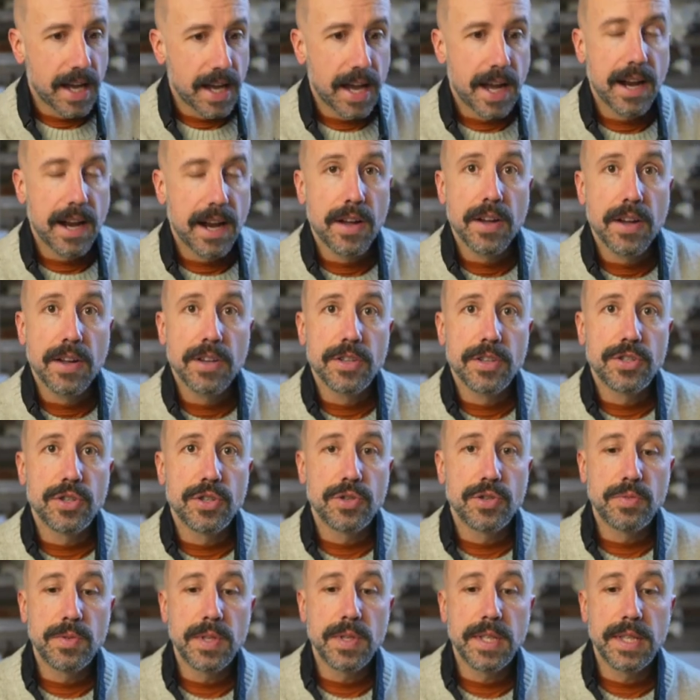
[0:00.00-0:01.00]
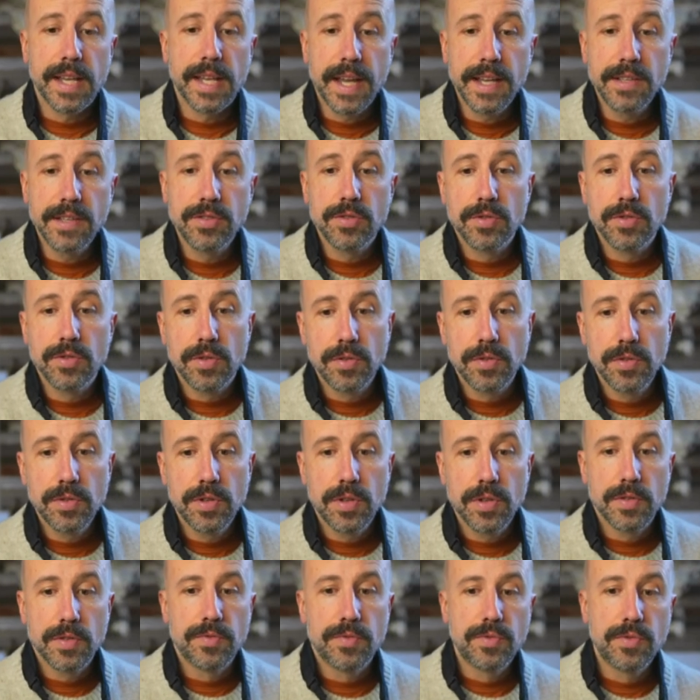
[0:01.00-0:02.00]
Alors, euh, je suis très heureux
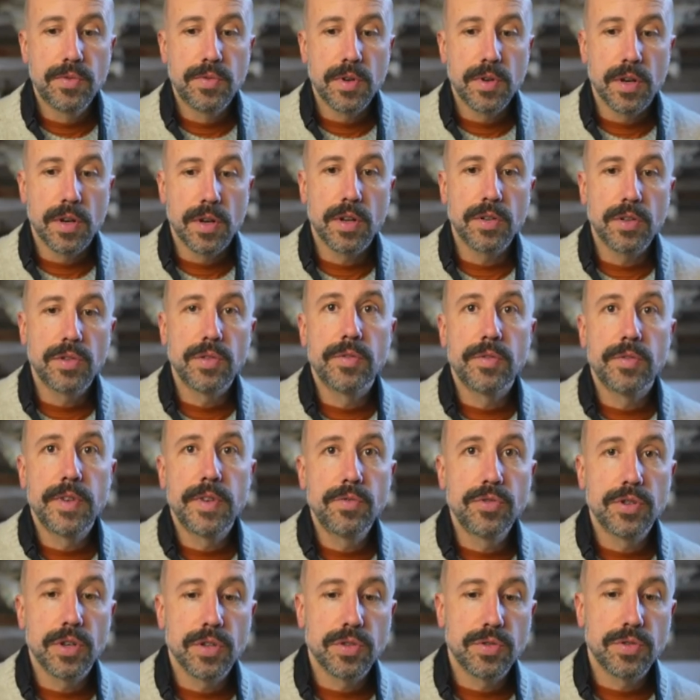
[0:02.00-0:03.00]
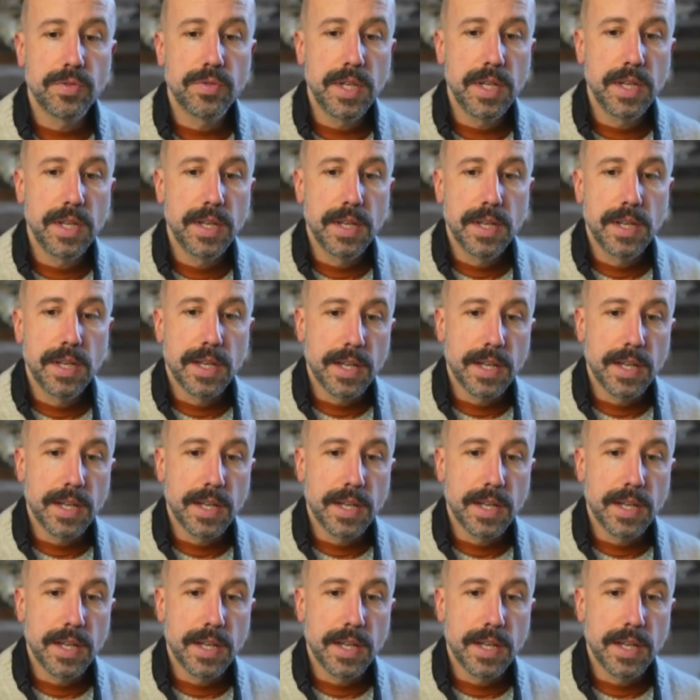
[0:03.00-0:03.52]
de vous retrouver aujourd'hui